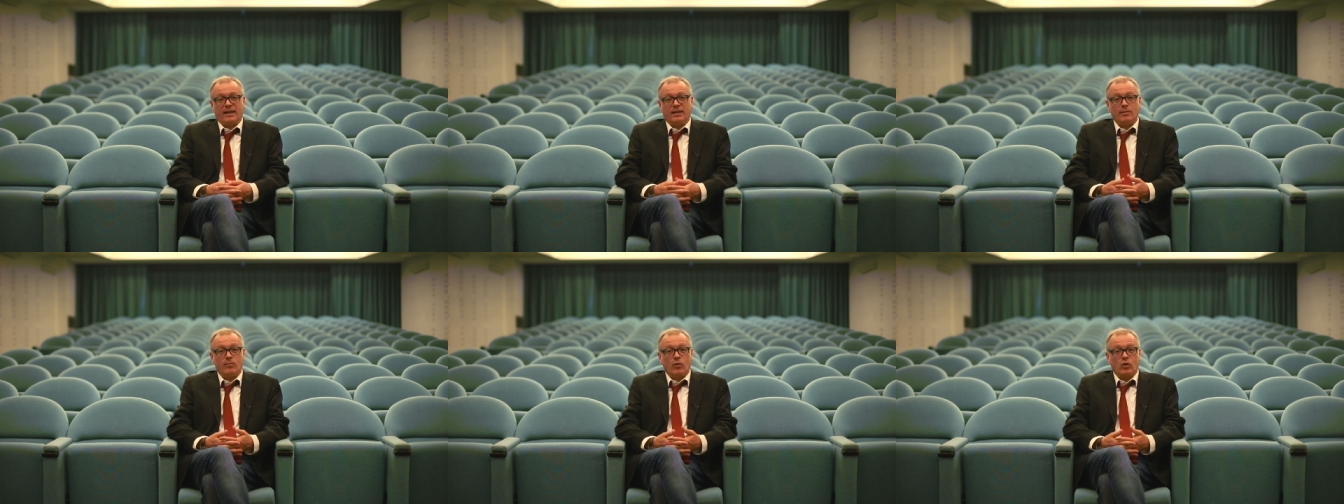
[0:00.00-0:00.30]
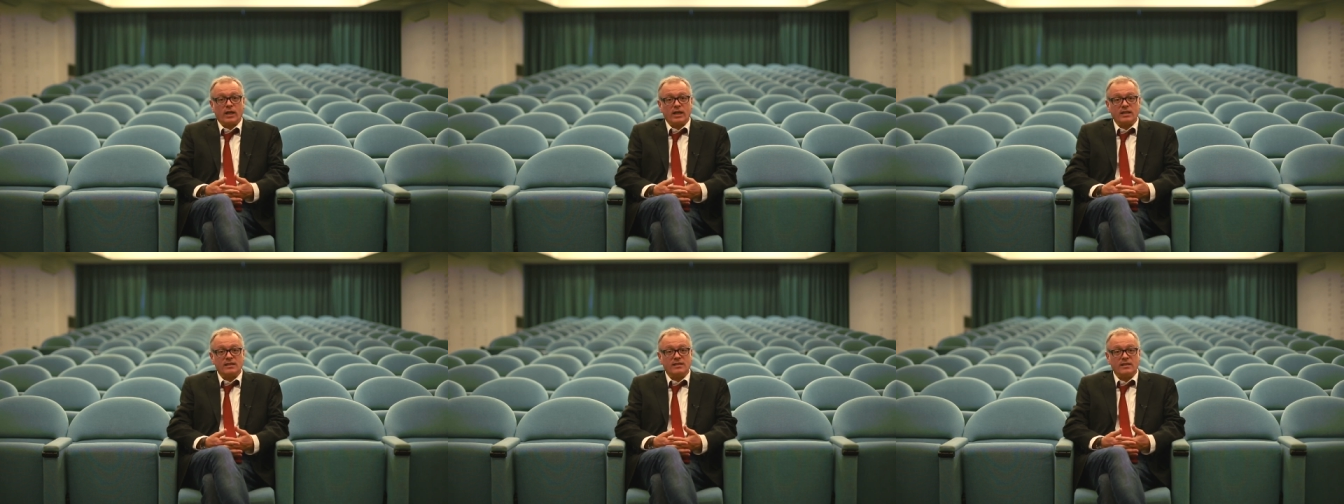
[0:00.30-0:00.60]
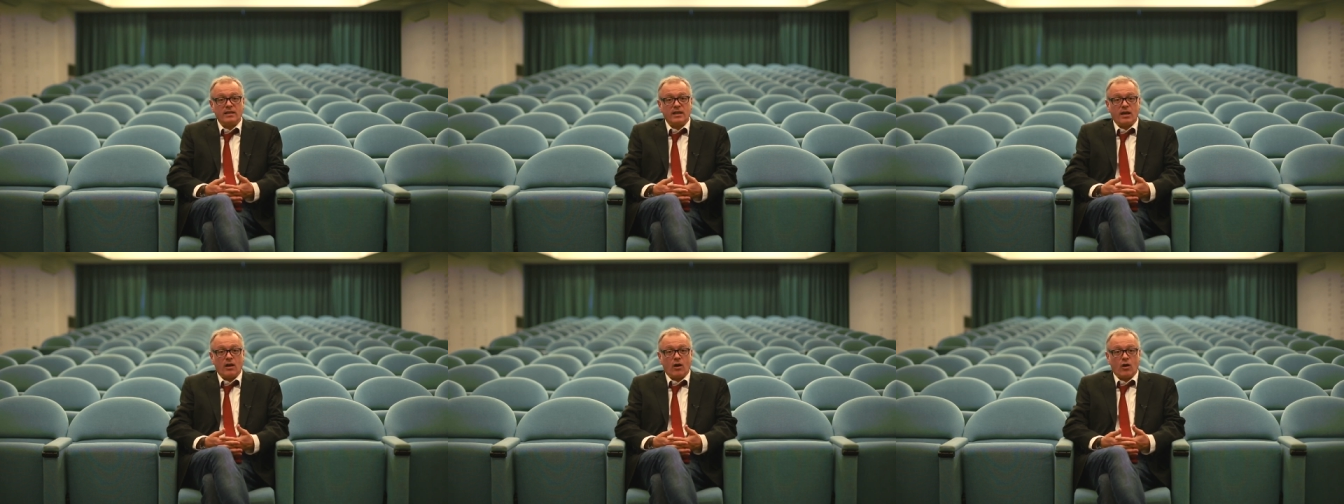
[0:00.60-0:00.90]
le
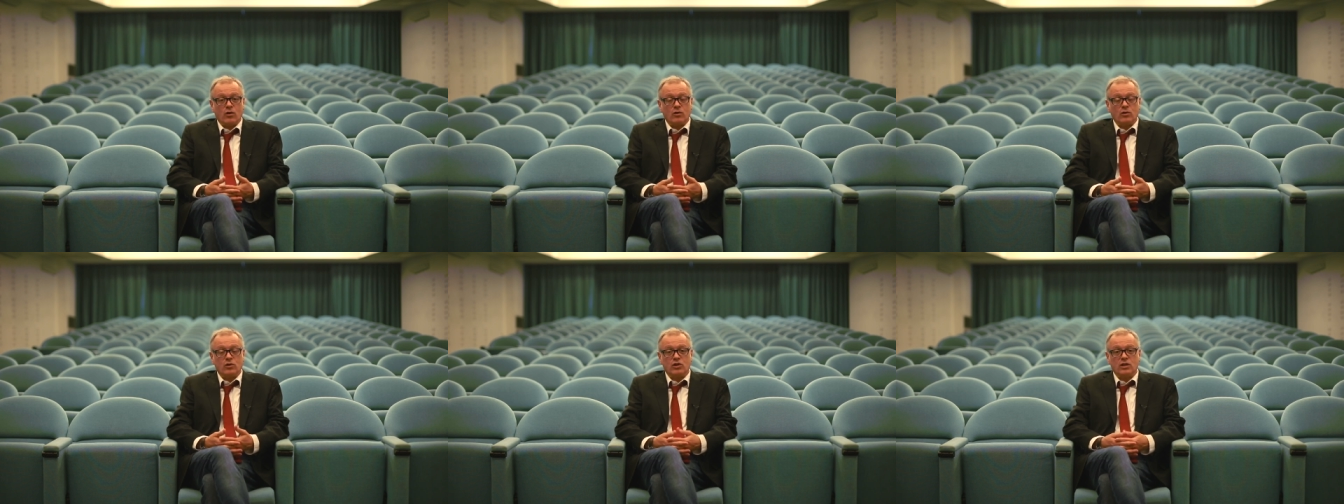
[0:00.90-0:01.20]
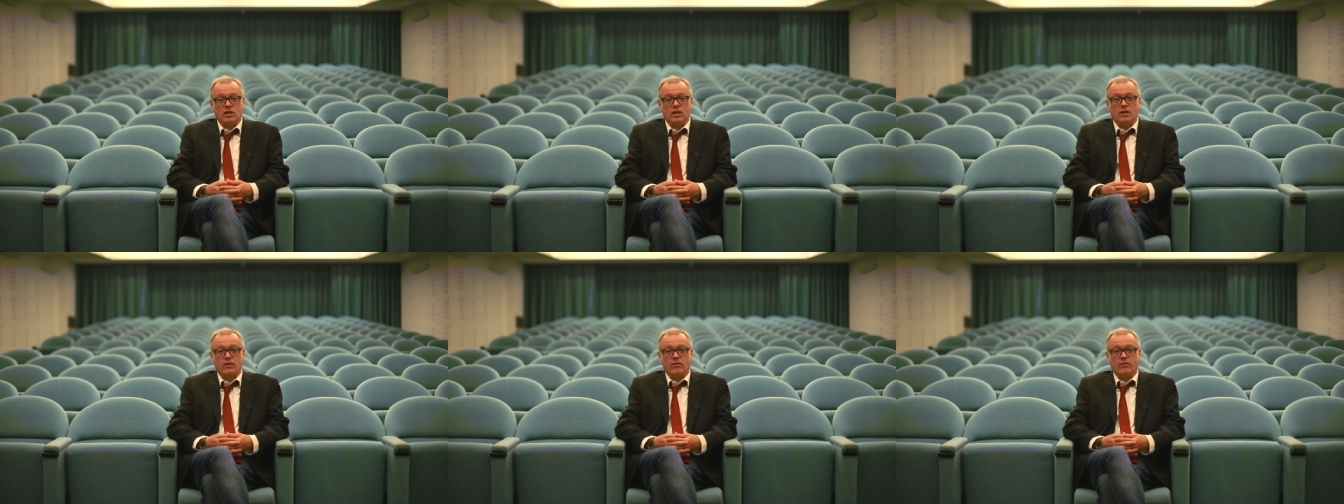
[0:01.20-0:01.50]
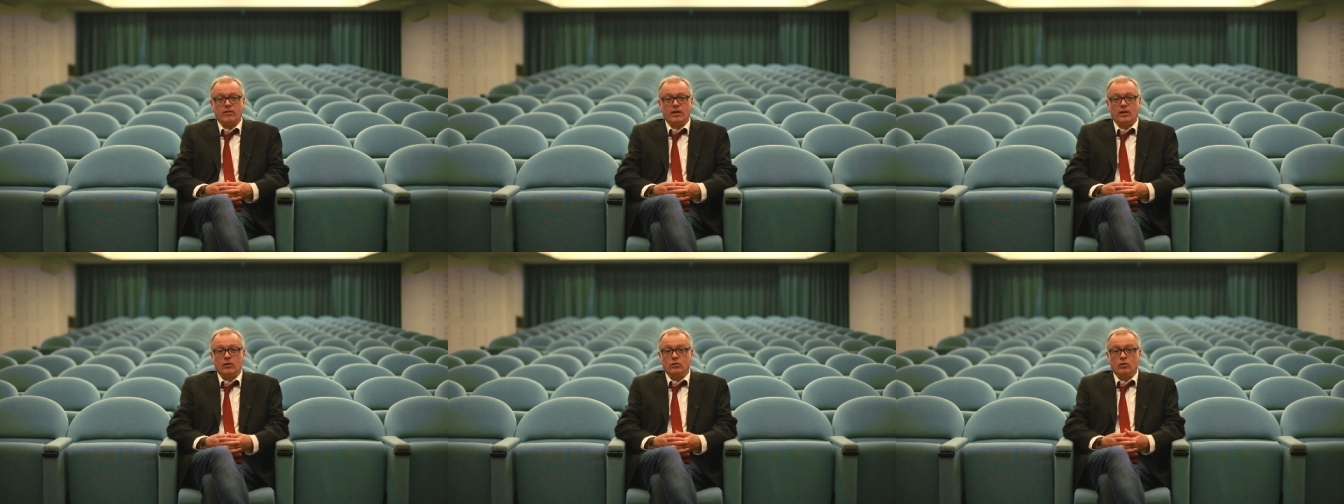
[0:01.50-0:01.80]
democrazie oggi
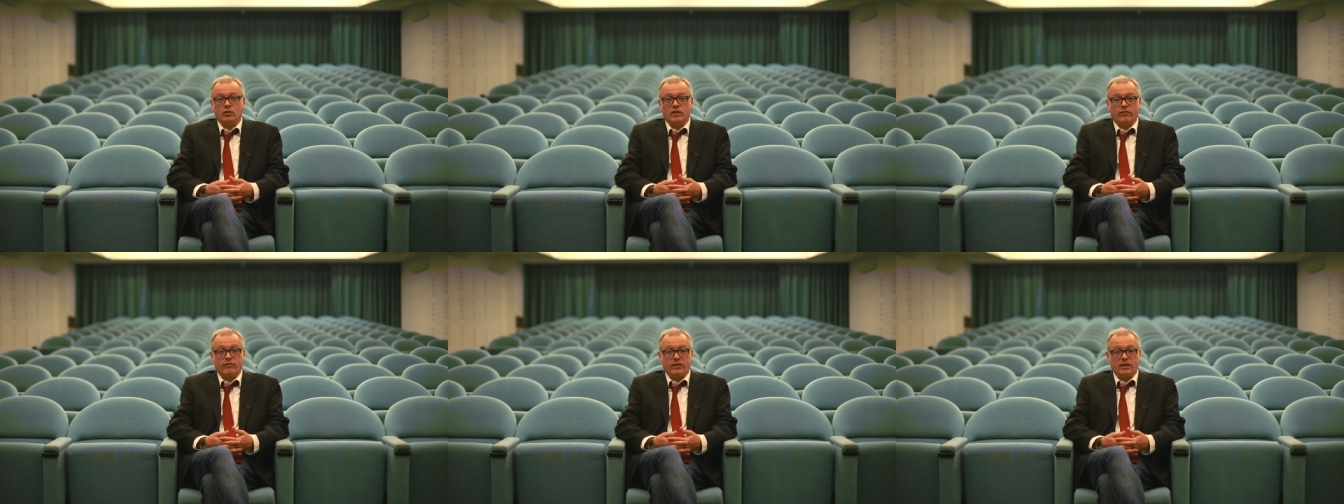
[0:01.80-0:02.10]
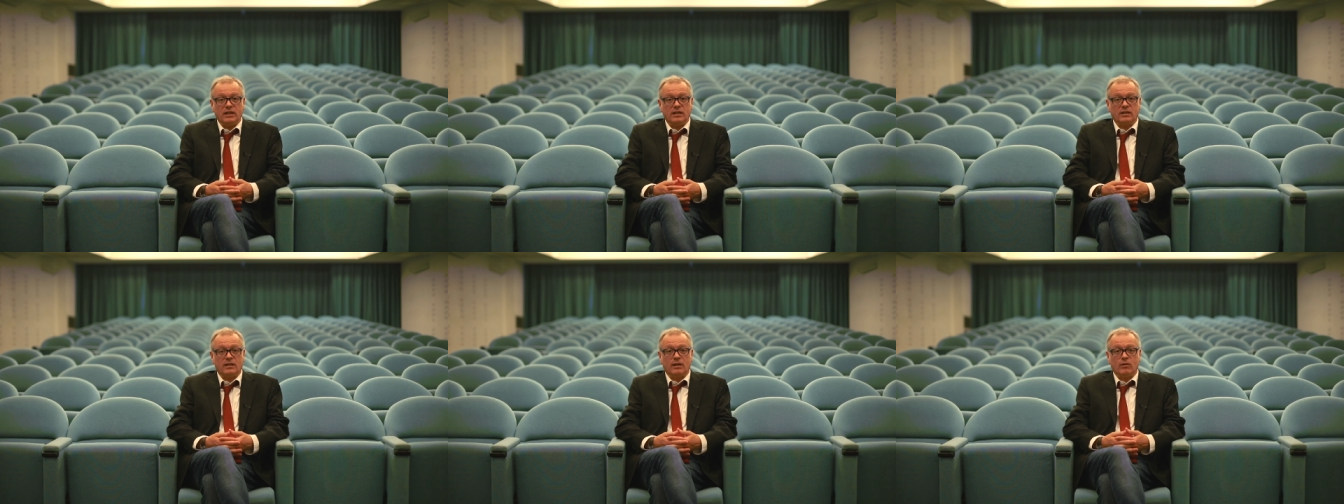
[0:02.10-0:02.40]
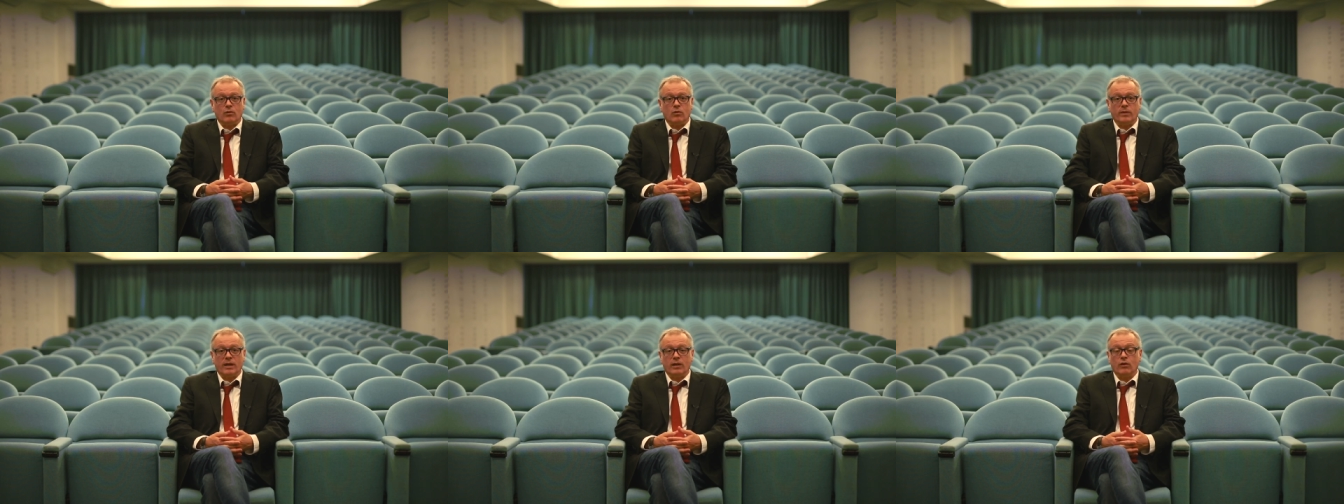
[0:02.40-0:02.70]
vengono definite
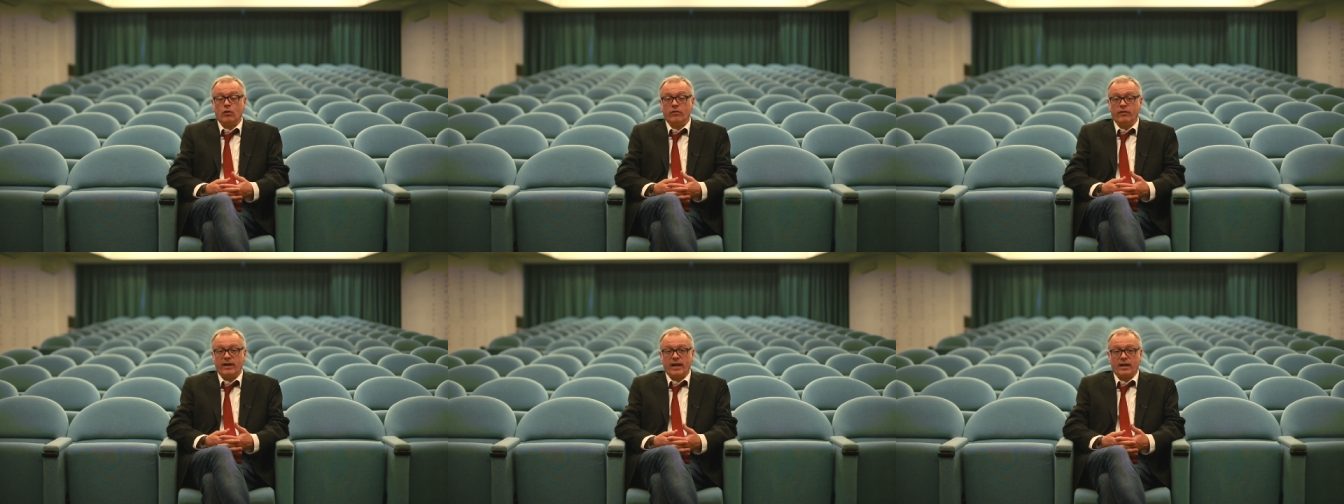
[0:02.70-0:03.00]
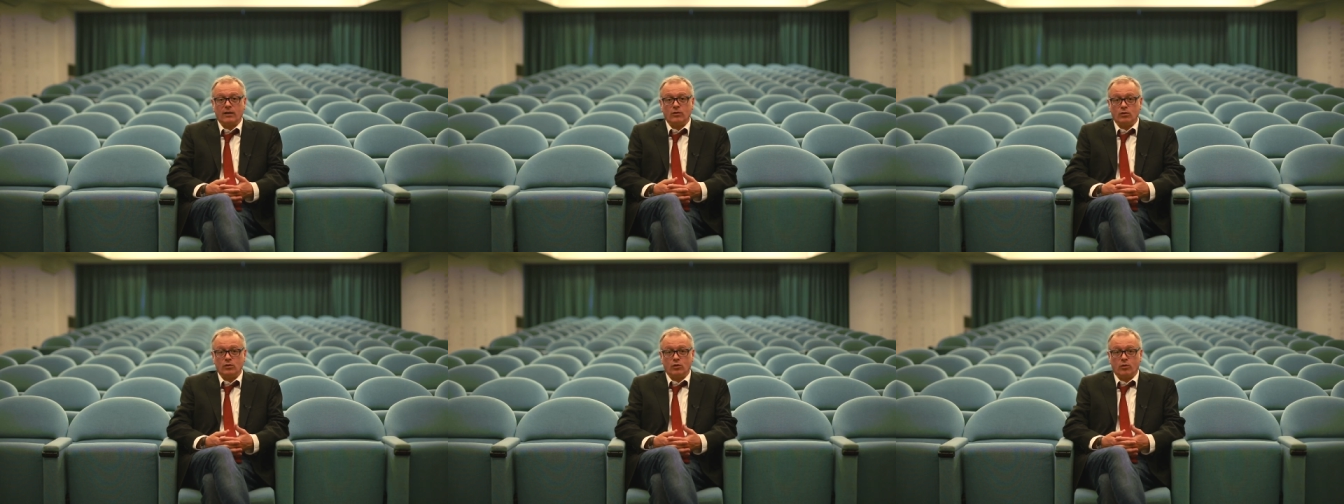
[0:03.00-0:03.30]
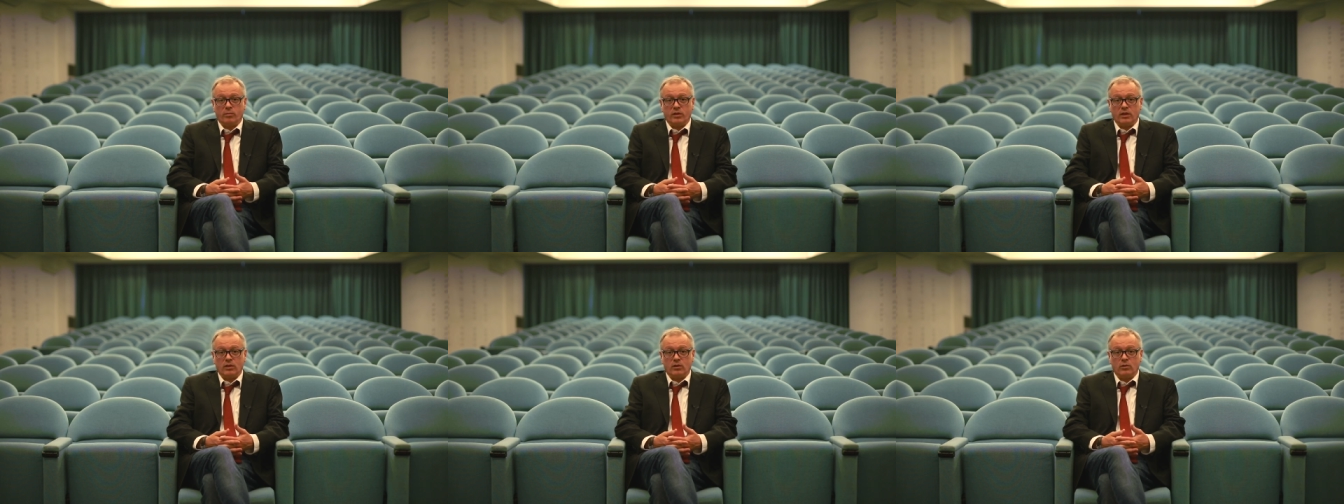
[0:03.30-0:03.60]
come governo di
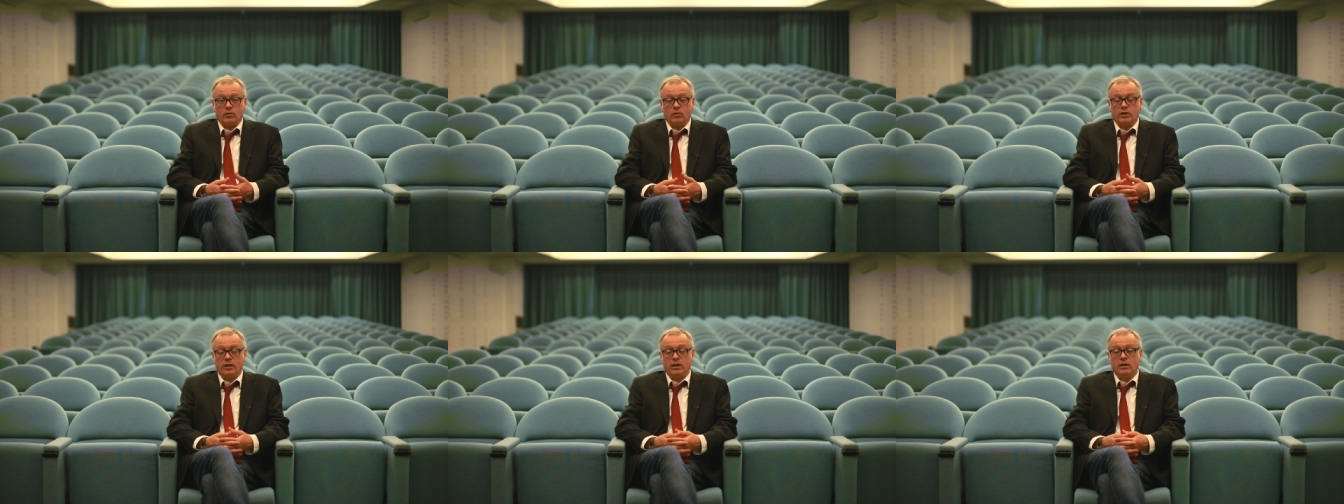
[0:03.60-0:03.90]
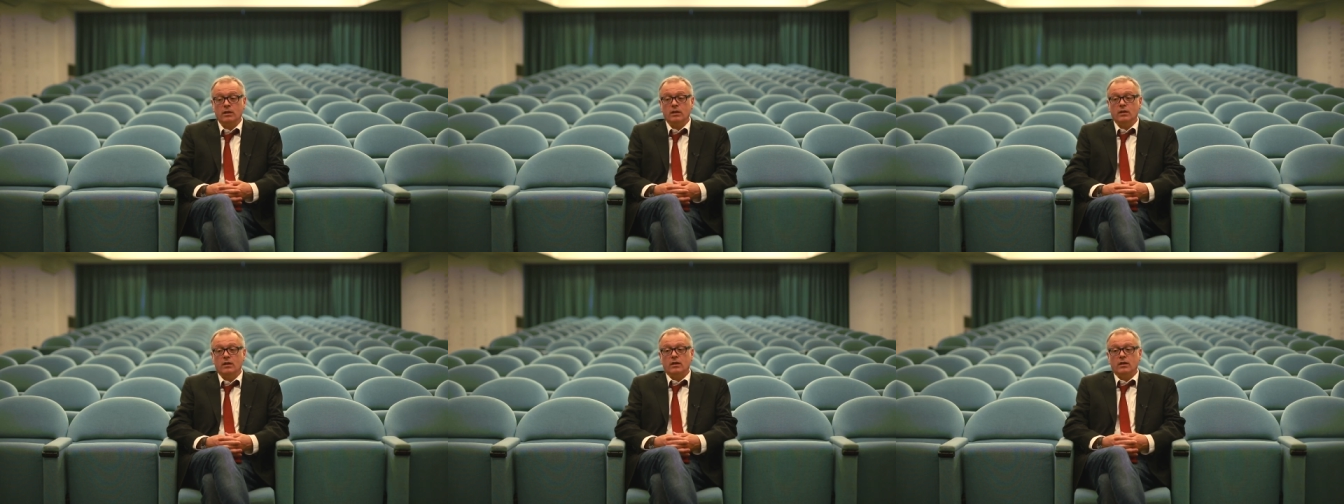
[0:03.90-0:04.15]
opinione.